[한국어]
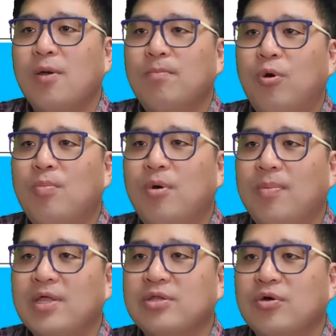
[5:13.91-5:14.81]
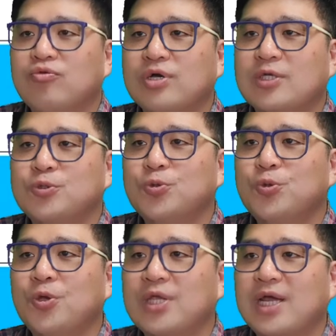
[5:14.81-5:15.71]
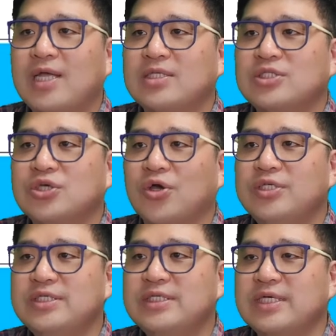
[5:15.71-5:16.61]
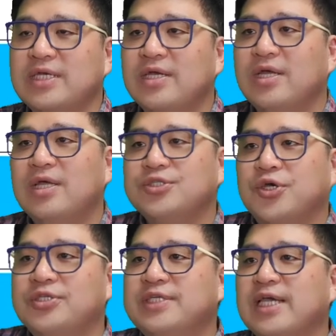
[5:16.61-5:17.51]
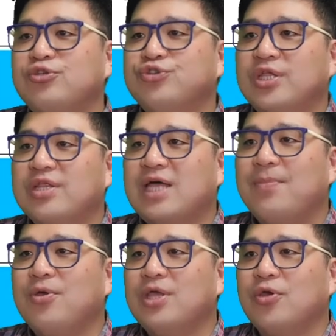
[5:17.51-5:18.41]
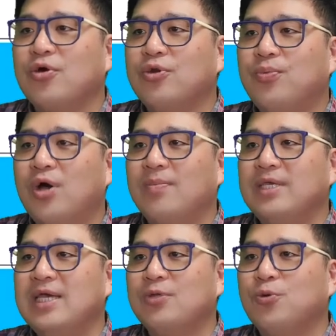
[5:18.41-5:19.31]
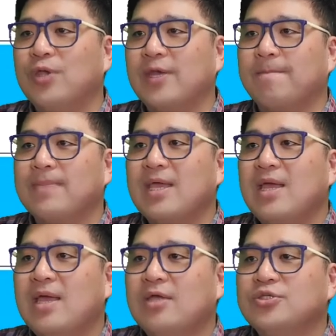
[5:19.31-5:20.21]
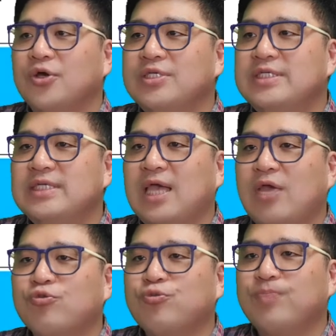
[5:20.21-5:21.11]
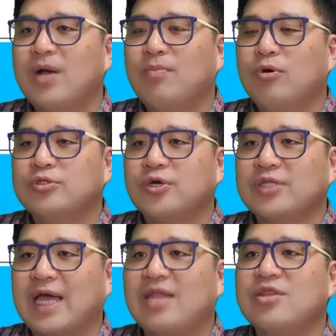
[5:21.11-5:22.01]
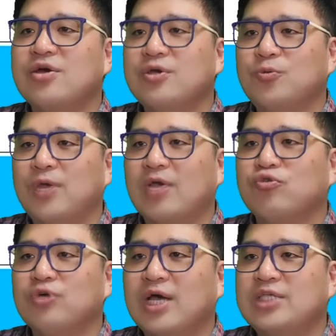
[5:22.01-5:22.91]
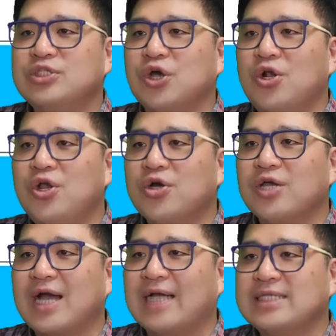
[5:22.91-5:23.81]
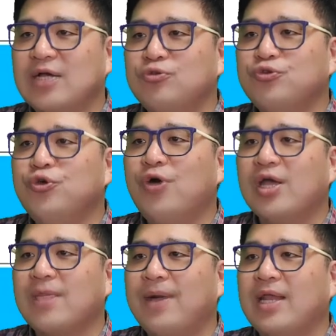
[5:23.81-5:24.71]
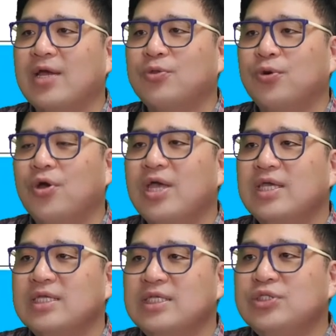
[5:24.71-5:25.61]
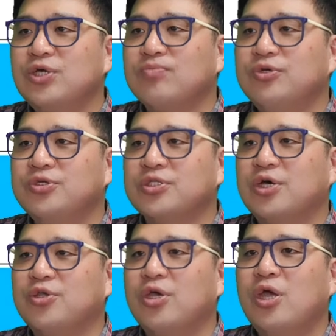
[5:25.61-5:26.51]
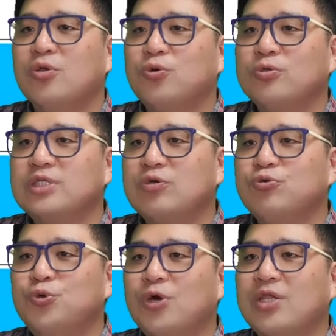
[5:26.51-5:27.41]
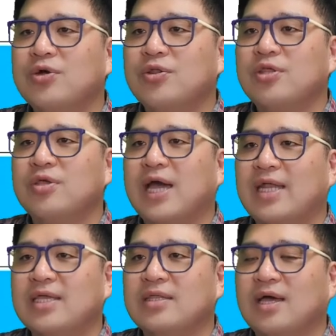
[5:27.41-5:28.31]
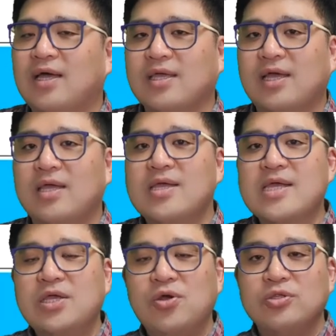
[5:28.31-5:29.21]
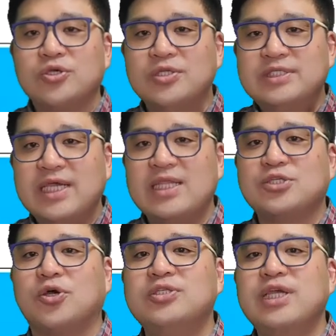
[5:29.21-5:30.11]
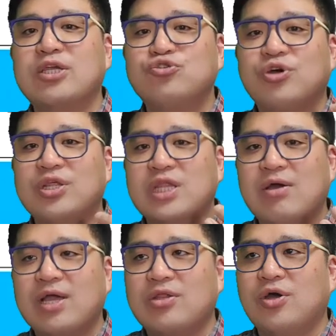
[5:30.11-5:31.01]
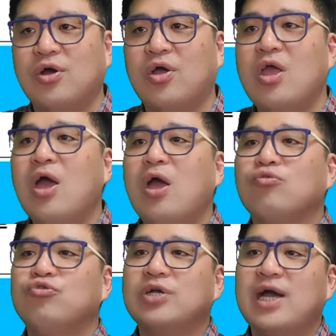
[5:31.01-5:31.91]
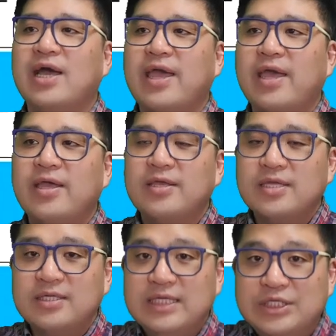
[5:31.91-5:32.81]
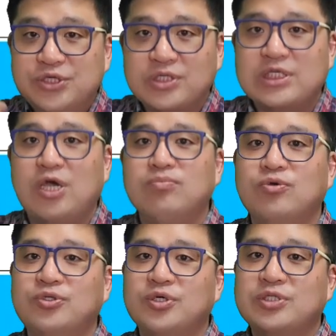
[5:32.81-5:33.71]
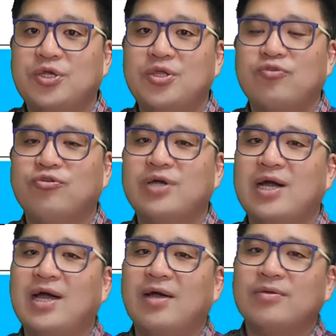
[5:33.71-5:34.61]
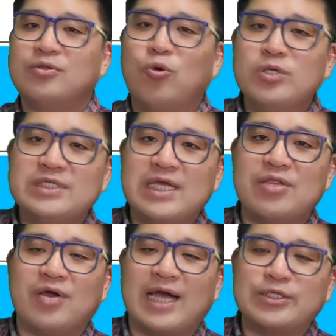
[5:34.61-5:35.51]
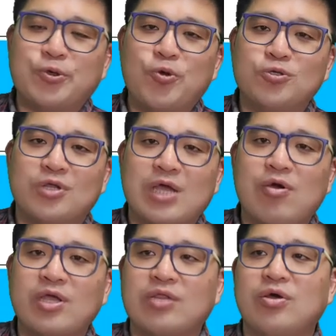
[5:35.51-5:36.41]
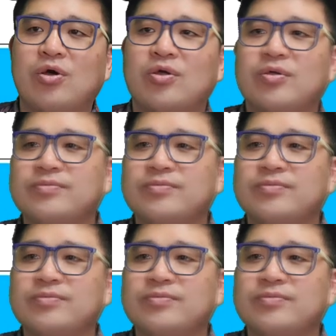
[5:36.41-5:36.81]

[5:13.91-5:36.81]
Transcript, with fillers: 본법에서 국가 총동원이란 전시, 전쟁에 준하는 사변의 경우를 포함 이하 동일, 전시의 국방 목적 달성을 위해 국가의 전력을 가장 유효하게 발휘하도록 인적 물적 자원을 통제 운용하는 것을 가리킨다. 그러니까 이런 전쟁이나 전쟁에 중하는 상황에서 국가의 인적 자원, 물적 자원을 국가가 통제해서 가장 효율적으로 사용하기 위해서